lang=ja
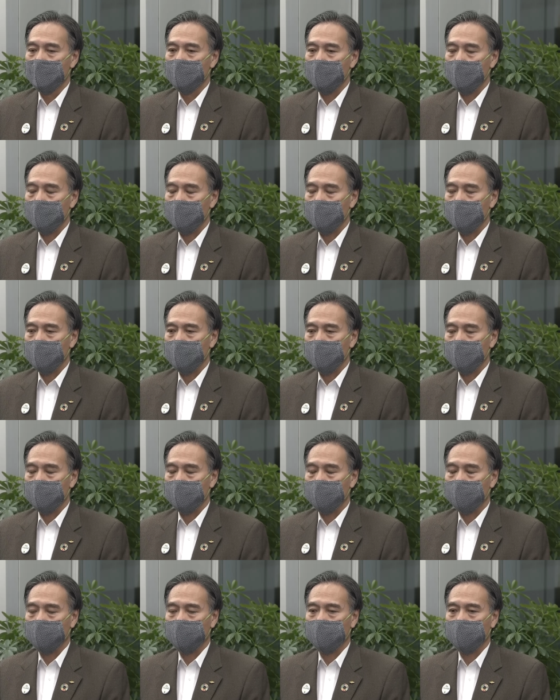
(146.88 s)
まあの
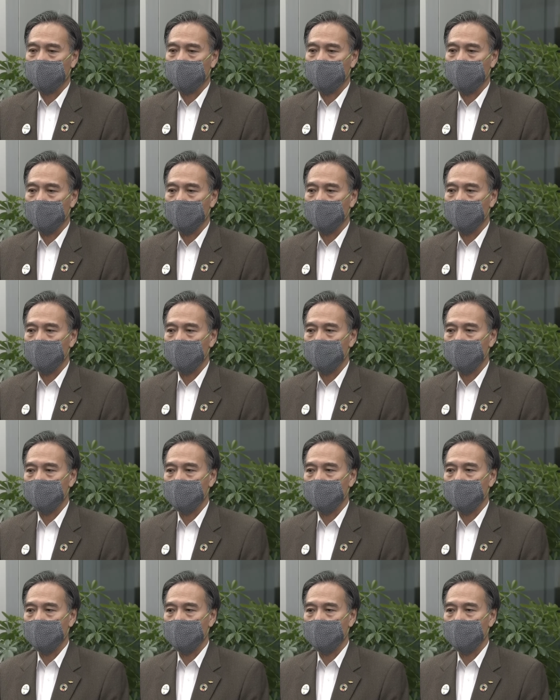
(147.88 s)
こうし
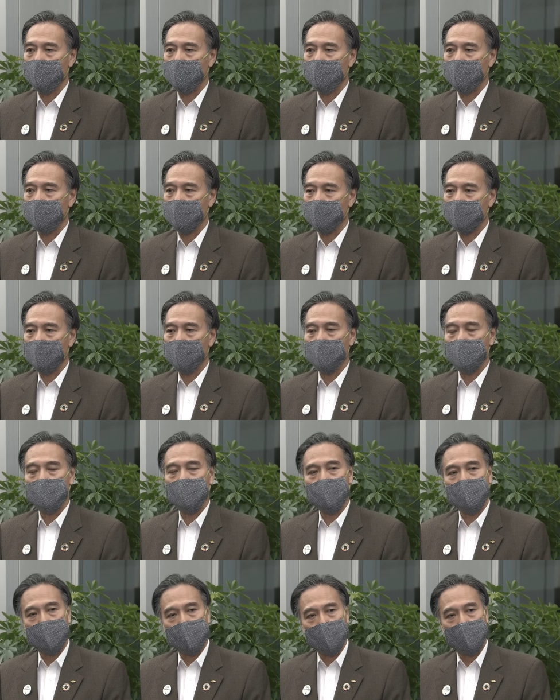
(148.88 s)
た
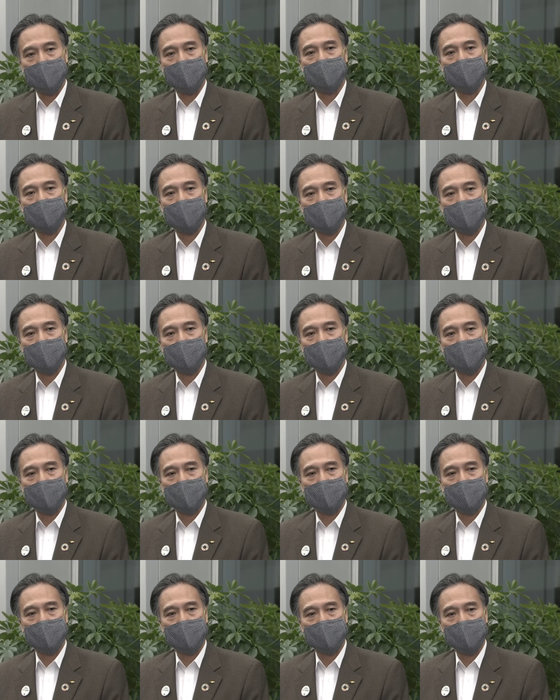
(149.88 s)
中で、
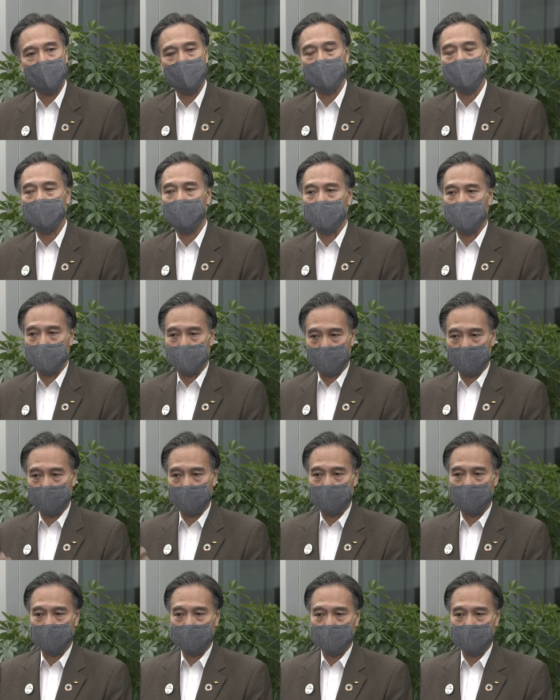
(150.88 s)
今
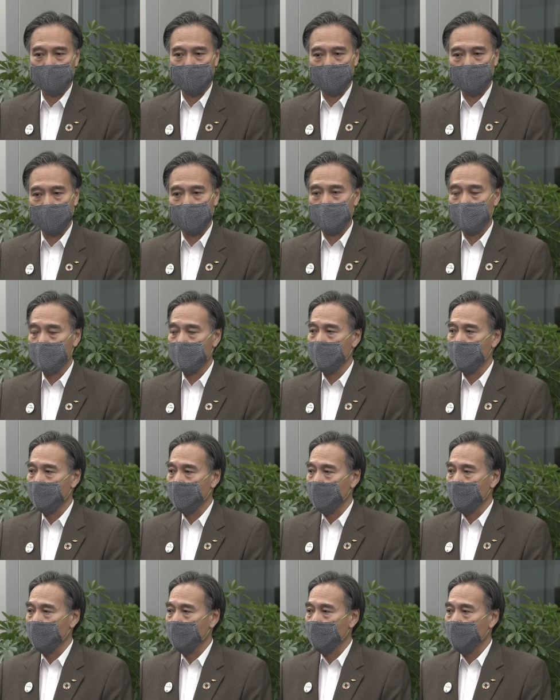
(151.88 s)
日、まさらに
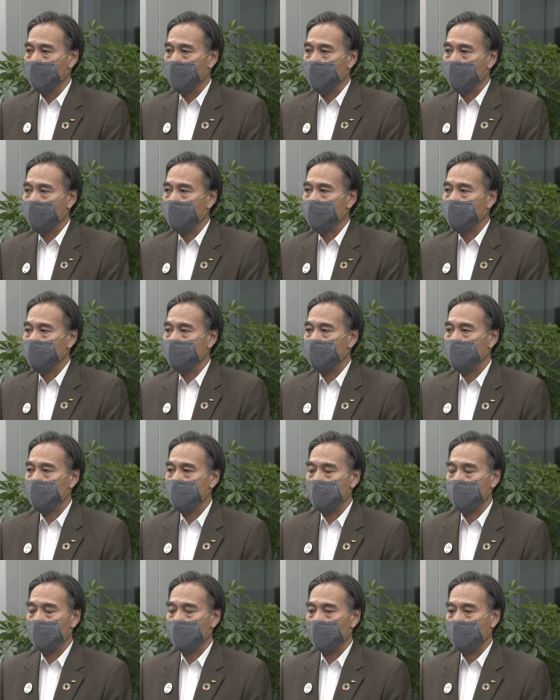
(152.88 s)
緊急事
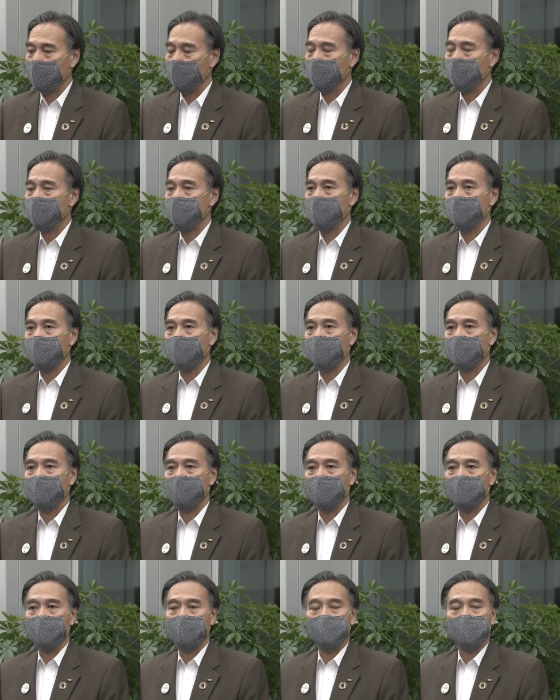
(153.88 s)
態宣言が延
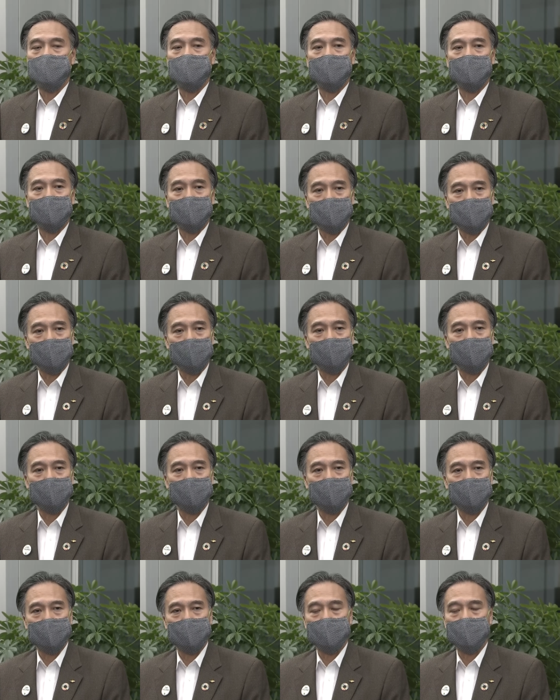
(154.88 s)
長されると
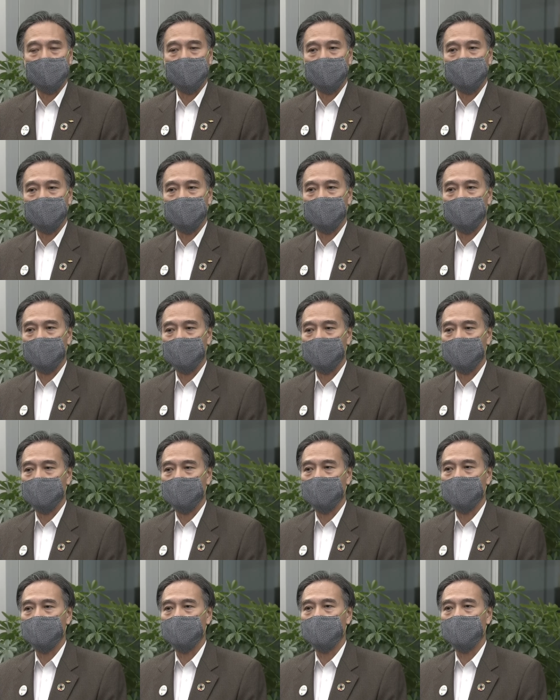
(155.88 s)
いう形
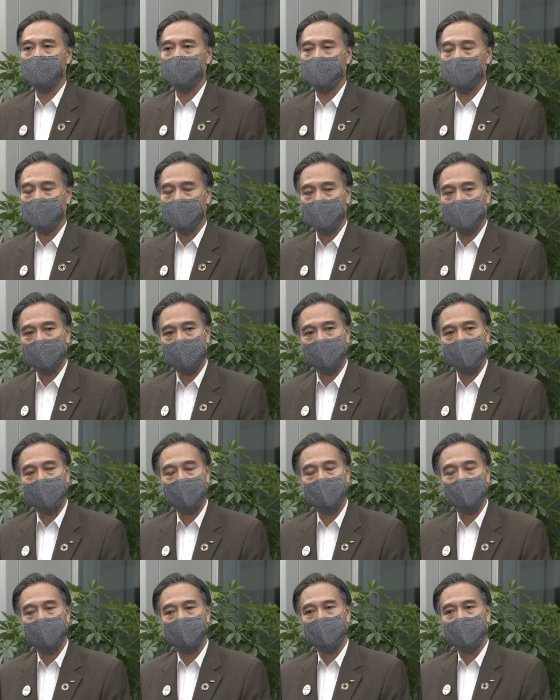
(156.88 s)
になったわけですけ
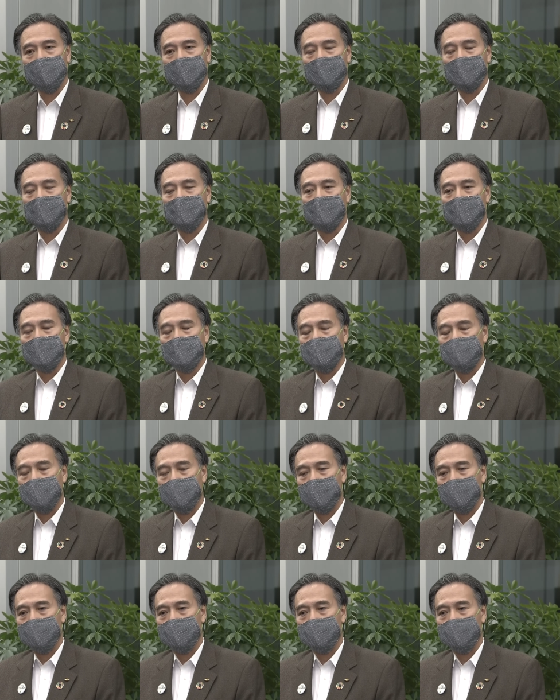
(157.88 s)
れども、
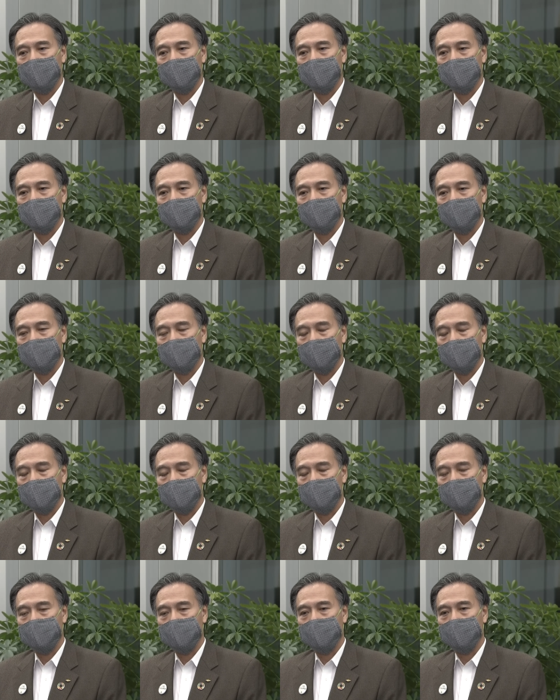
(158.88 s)
あの
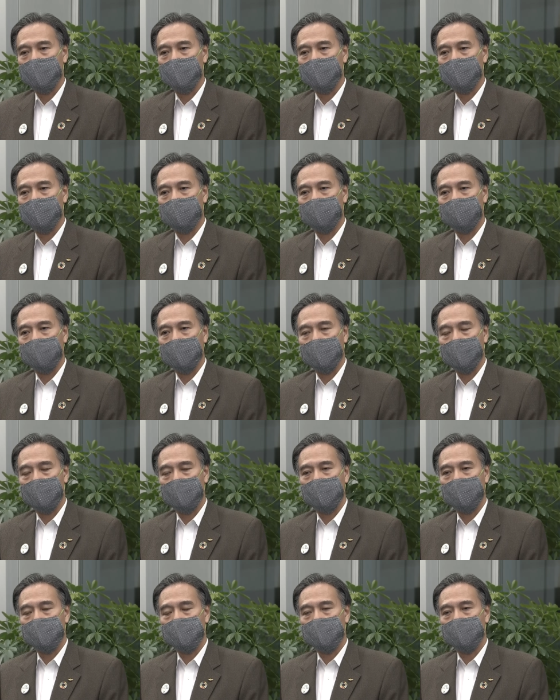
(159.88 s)
私の
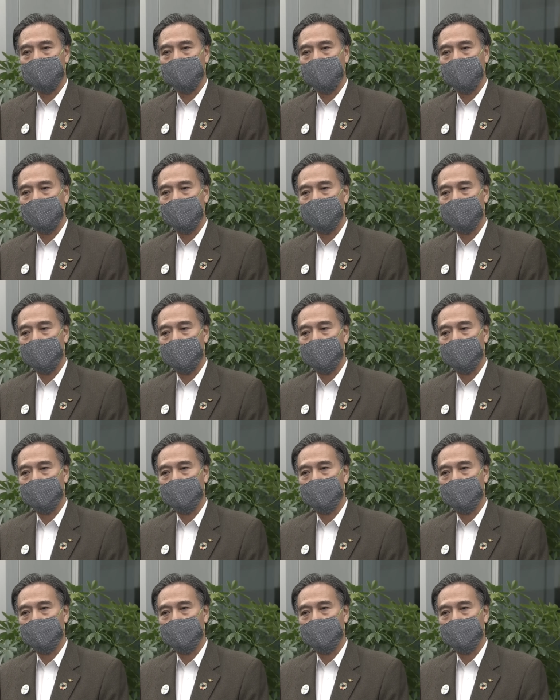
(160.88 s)
認識としては、